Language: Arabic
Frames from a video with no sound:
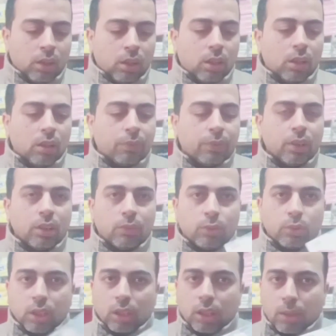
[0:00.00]
آه، في
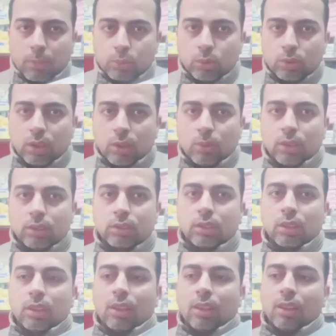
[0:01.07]
الفلوتاك كبسول دوت
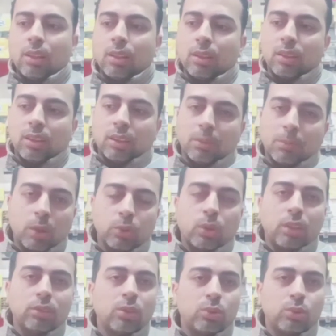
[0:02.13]
آه، انا يعني
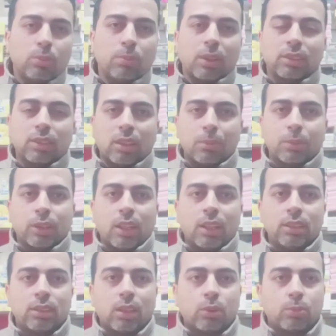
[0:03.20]
باخده عند اللزوم بس انا مش
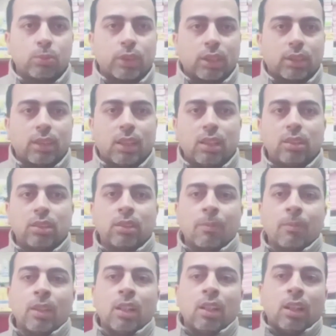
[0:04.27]
عايز اخد مسكنات
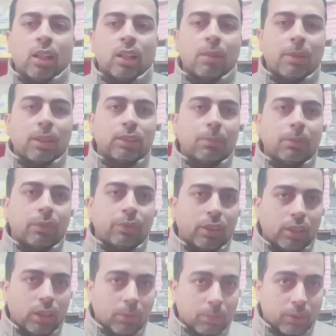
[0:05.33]
انا بعتمد في
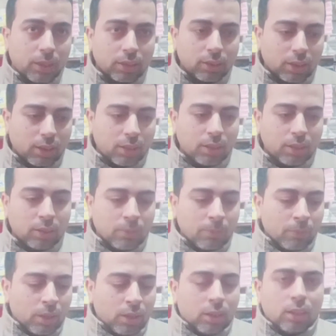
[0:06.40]
العلاج بتاعنا على
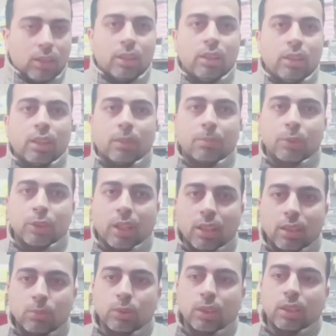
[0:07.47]
العلاج مش
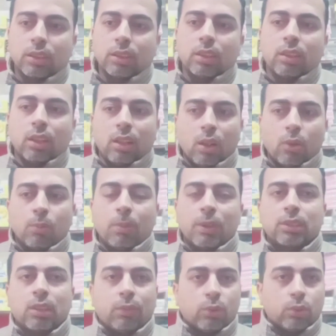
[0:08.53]
عايز مسكنات انا هاخد
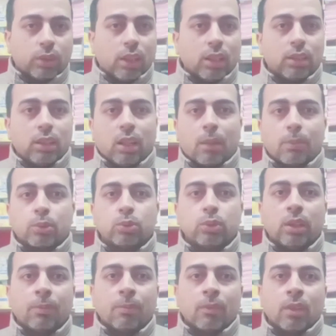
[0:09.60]
بس الفلوتاك ده كبسولة